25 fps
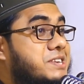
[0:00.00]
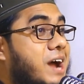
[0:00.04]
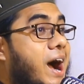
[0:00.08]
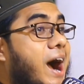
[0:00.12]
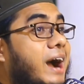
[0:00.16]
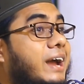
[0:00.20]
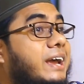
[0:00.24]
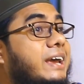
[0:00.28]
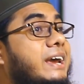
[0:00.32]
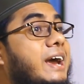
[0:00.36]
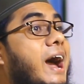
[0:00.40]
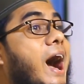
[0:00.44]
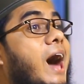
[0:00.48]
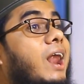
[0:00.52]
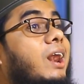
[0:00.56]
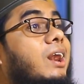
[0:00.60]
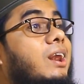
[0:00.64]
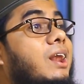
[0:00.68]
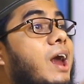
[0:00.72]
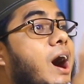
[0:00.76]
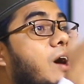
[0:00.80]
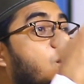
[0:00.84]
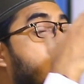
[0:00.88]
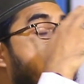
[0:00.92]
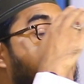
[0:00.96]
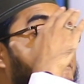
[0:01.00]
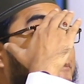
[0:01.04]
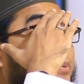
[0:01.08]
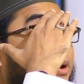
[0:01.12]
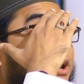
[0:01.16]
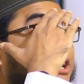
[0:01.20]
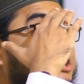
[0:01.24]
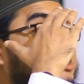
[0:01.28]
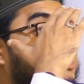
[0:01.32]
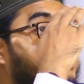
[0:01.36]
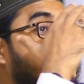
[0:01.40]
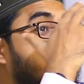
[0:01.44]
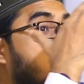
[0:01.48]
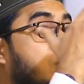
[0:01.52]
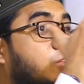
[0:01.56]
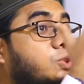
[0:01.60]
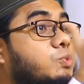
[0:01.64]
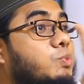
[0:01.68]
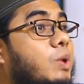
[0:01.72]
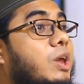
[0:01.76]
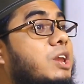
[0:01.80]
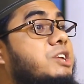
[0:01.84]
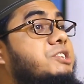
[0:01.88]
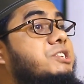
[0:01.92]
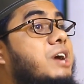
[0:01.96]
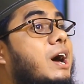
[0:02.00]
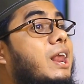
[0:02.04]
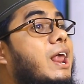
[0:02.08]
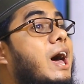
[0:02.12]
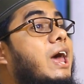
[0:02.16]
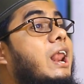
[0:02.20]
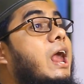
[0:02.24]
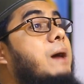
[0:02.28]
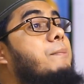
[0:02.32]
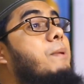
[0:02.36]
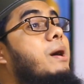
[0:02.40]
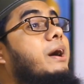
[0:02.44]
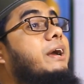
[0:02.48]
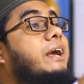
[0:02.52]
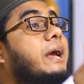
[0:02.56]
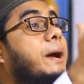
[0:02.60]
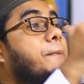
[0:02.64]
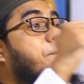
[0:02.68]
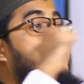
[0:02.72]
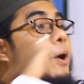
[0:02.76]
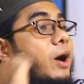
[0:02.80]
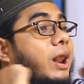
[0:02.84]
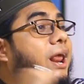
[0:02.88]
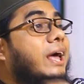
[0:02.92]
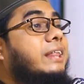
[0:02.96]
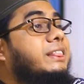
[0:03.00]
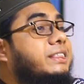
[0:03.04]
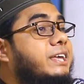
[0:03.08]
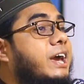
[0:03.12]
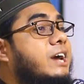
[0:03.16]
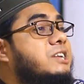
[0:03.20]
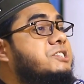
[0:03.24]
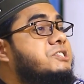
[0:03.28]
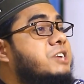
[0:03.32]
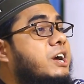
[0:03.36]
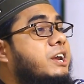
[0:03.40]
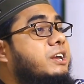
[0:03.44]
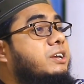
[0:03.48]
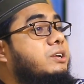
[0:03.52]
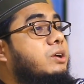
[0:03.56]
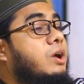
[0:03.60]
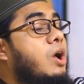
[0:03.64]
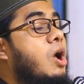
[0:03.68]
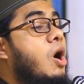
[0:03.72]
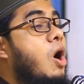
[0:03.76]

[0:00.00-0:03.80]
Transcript: যাকে আল্লাহ রব্বুল ইজ্জতুল জালাল আমাকে বলে দিয়েছেন